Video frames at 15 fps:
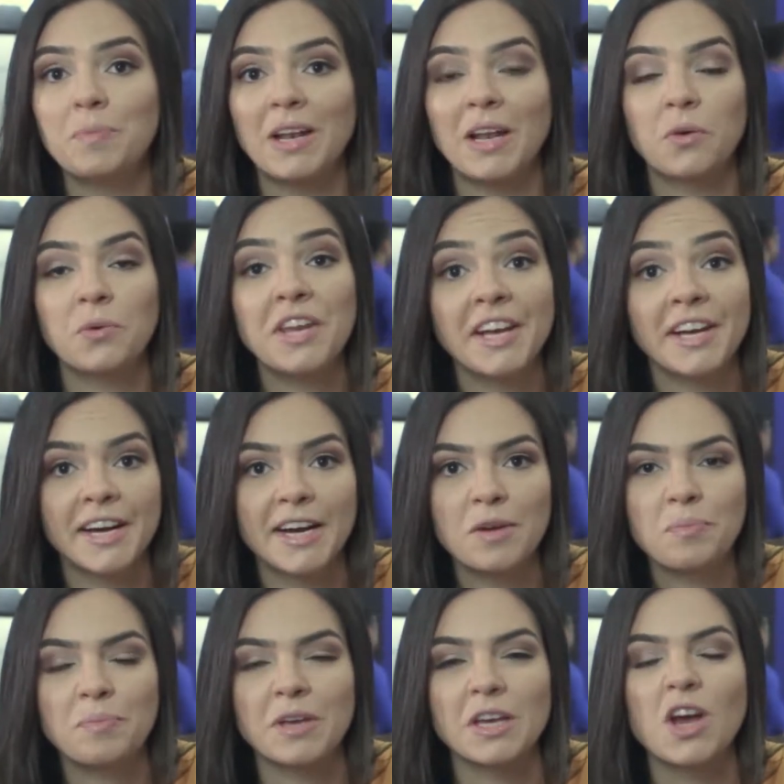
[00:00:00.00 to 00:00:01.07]
pela
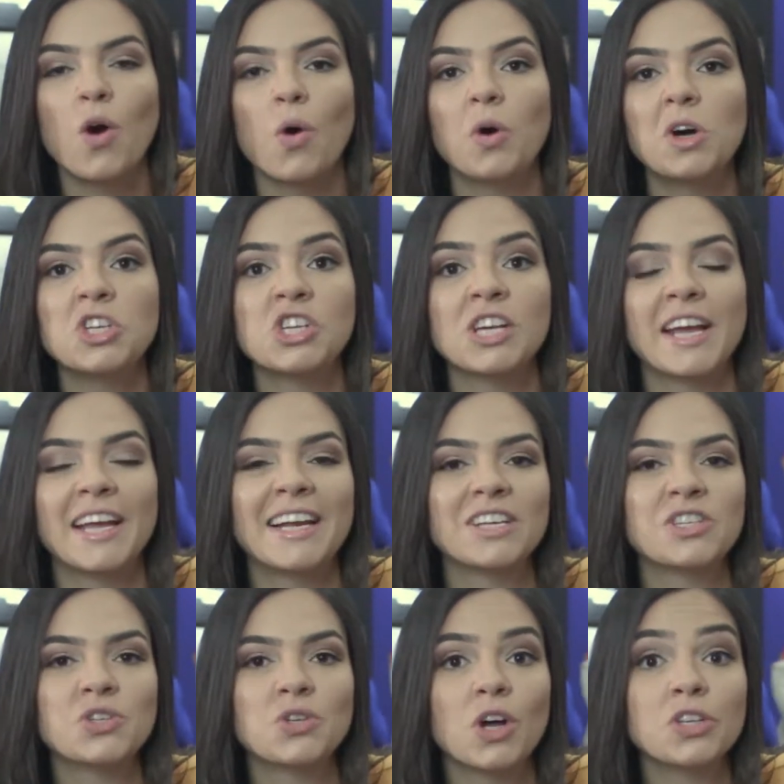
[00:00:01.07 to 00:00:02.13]
Unicamp, hoje ele é
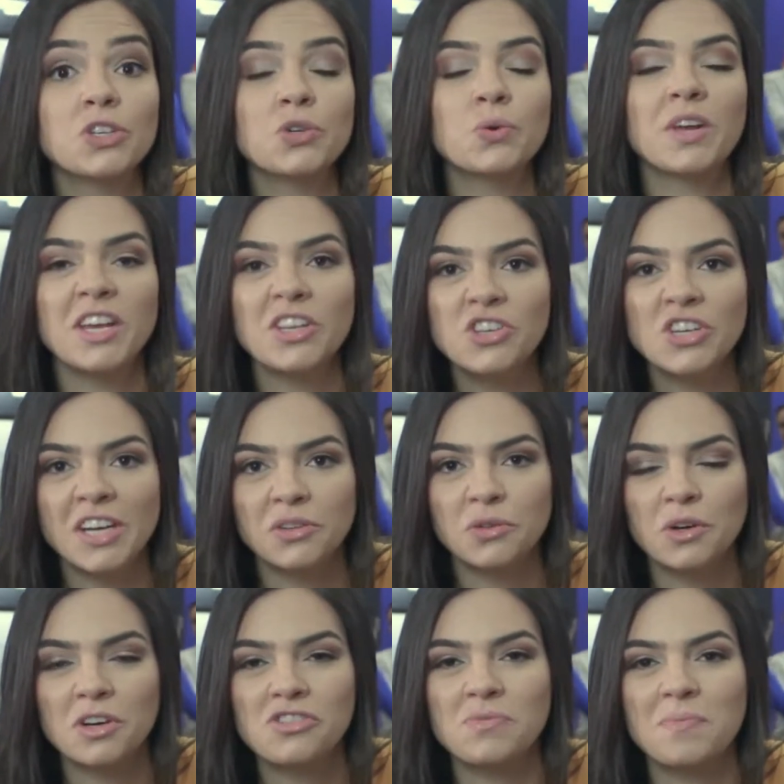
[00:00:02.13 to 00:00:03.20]
sócio e
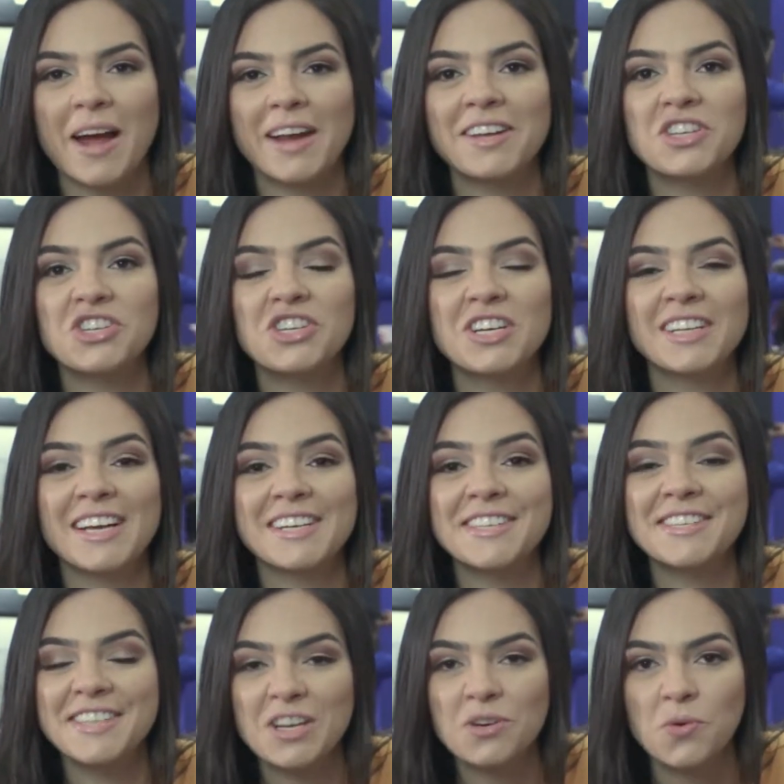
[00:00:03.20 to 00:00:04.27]
diretor de marketing na
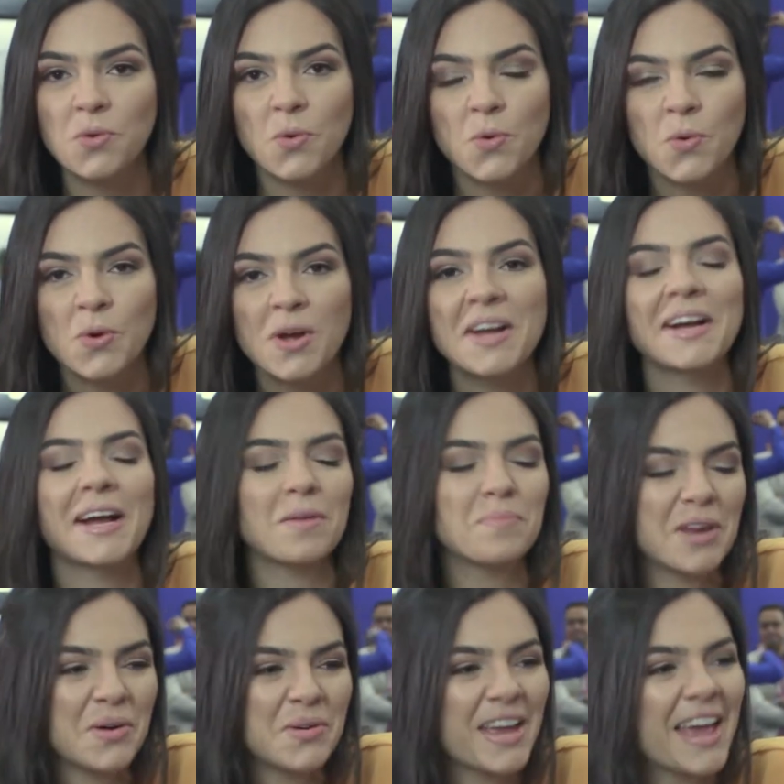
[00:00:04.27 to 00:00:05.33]
Singu.
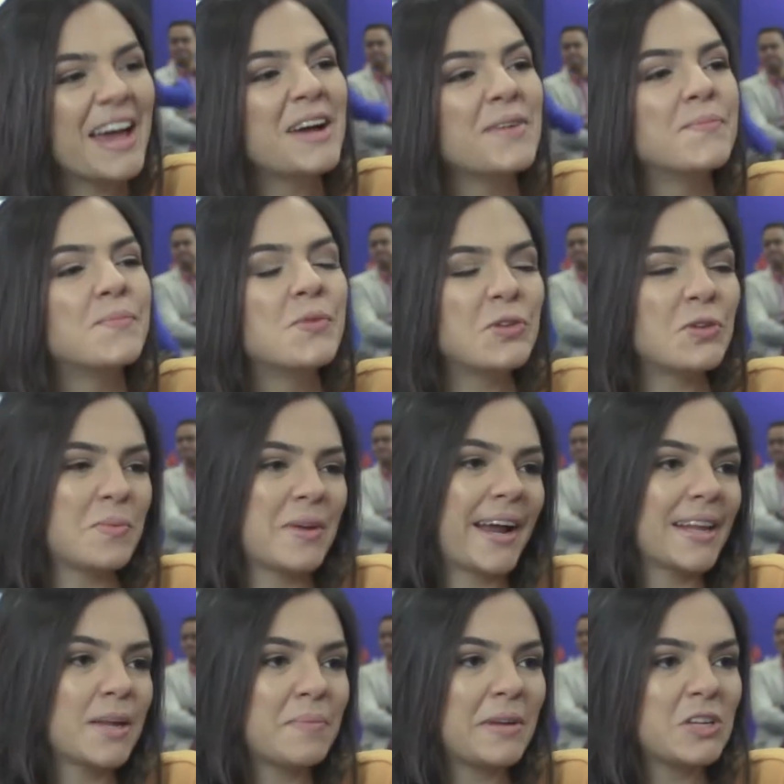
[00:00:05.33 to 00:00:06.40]
Gabriel Guerra, muito
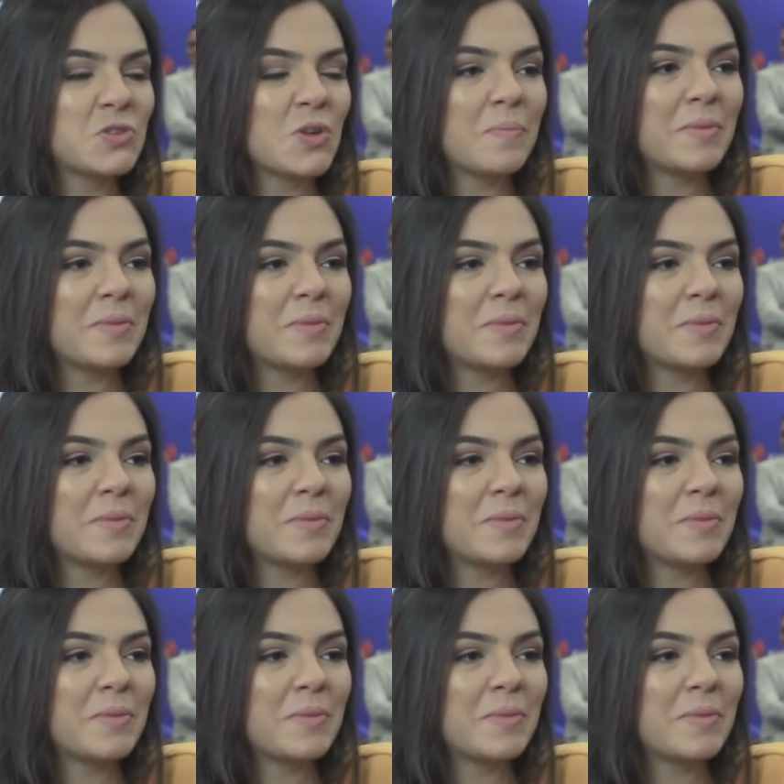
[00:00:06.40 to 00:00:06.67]
obrigada pela sua